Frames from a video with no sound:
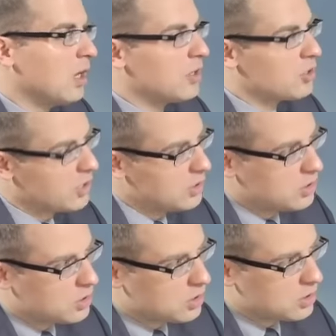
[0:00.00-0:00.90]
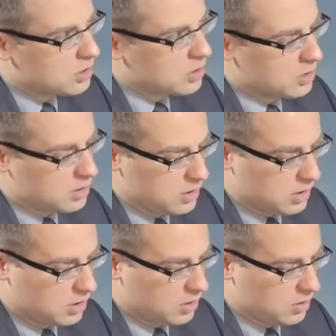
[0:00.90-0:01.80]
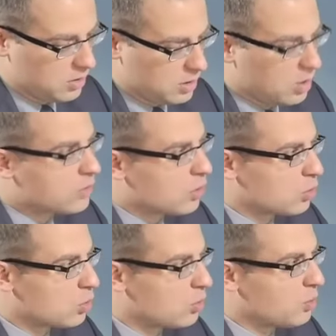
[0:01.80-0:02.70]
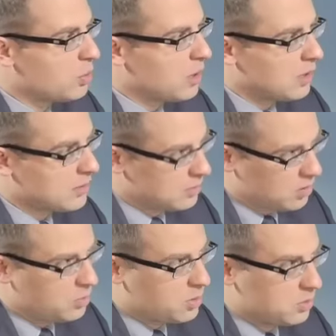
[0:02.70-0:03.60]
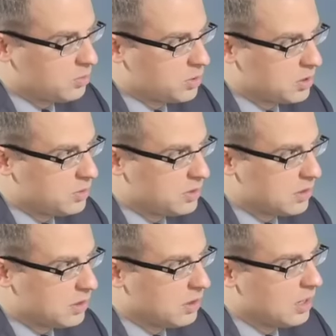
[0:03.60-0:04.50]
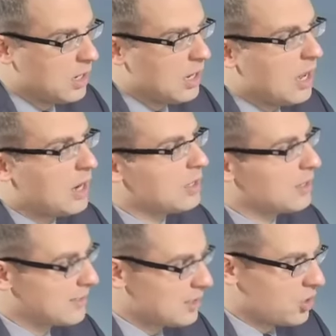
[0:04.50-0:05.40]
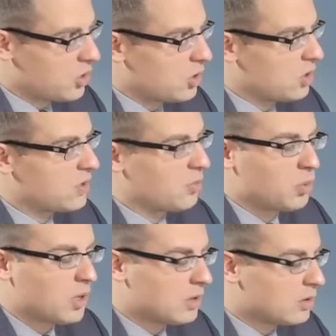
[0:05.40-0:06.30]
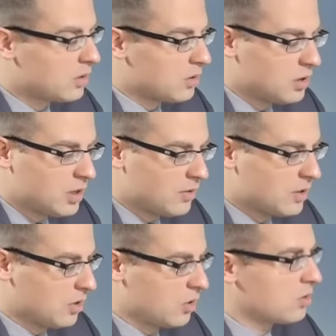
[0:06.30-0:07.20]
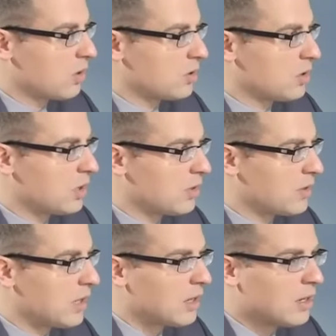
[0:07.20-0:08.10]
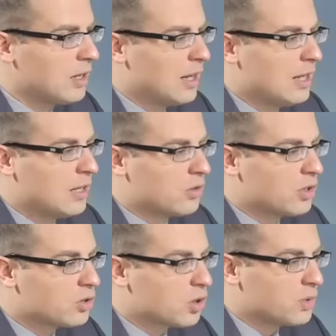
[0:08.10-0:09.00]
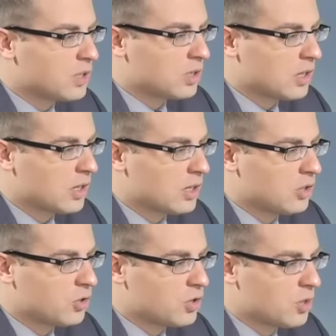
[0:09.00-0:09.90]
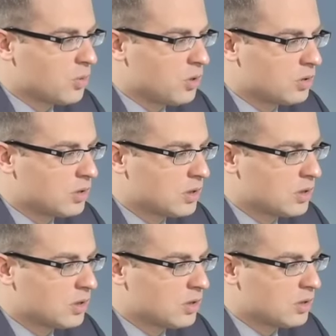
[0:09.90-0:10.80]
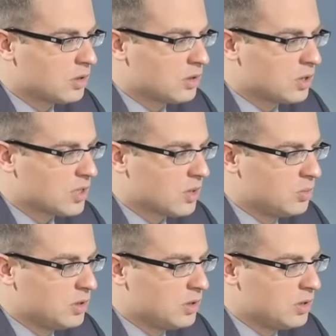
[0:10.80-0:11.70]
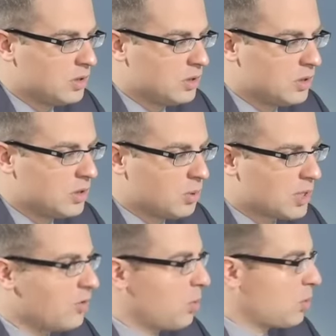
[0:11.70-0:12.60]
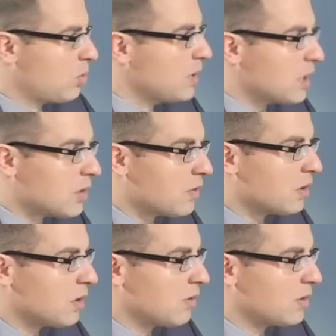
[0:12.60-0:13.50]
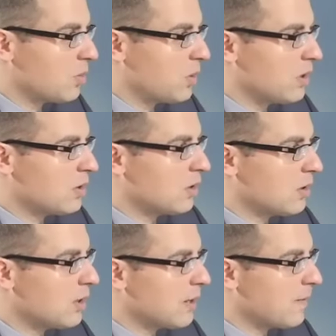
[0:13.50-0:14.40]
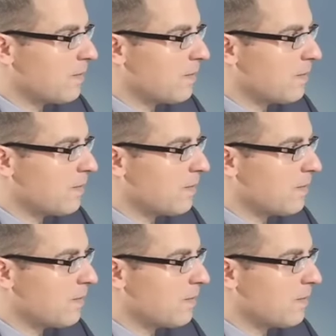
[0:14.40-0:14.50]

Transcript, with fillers: E, część e, z tego, z tego wzrostu była zjedzona przez, przez misję, ale jednak znaczna część rzeczywiście była niewystarczająco racjonalnie wdana do tego stopnia, że, że MON e, czasami nie potrafił po prostu wydać nawet, nawet tych pieniędzy. A i,